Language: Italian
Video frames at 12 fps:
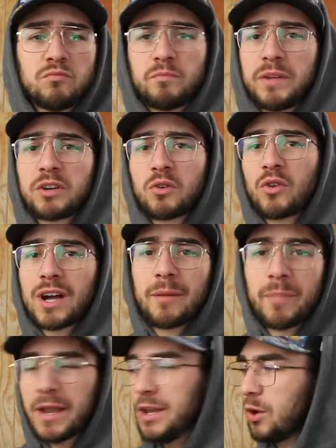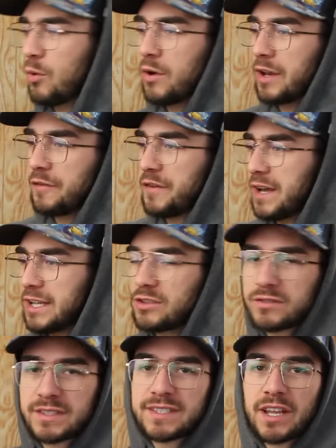un piccolo capannone, fare
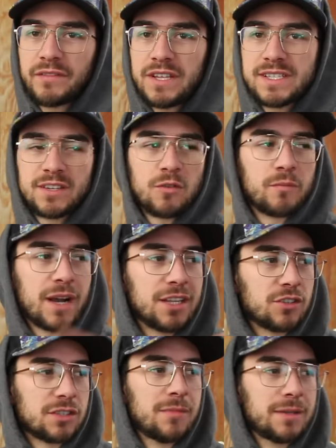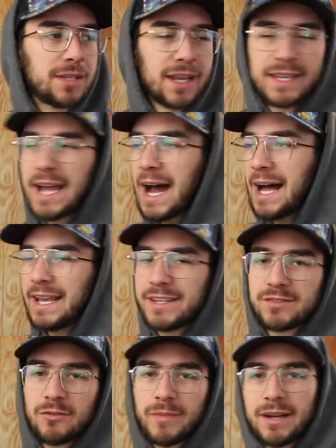tot servizi, comprare tot materiale,
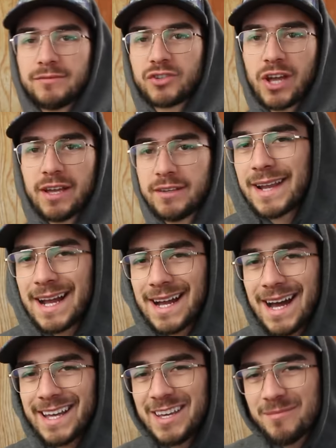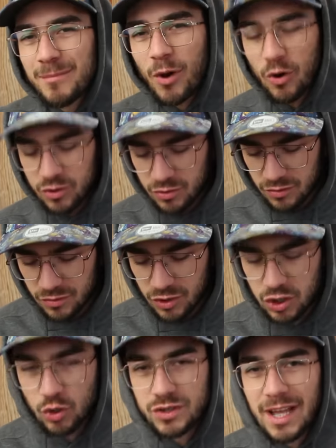insomma, cioè, raga, in modo
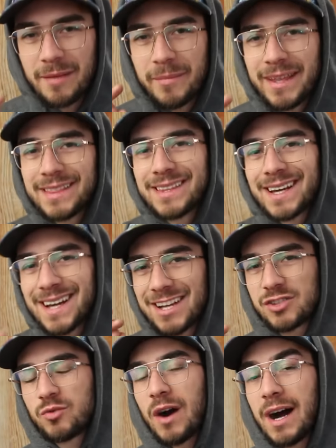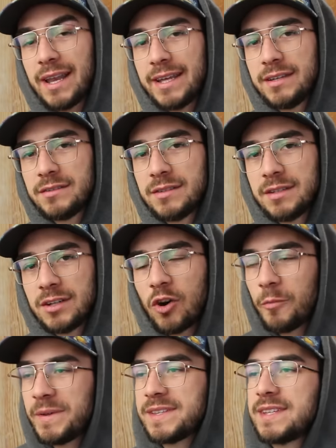totalmente casuale
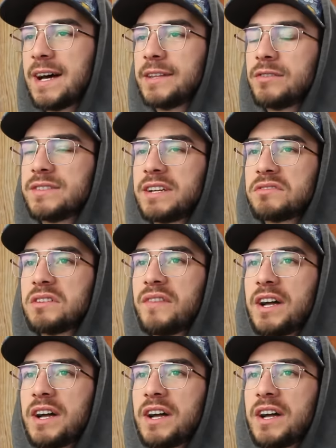ho pensato, sai cosa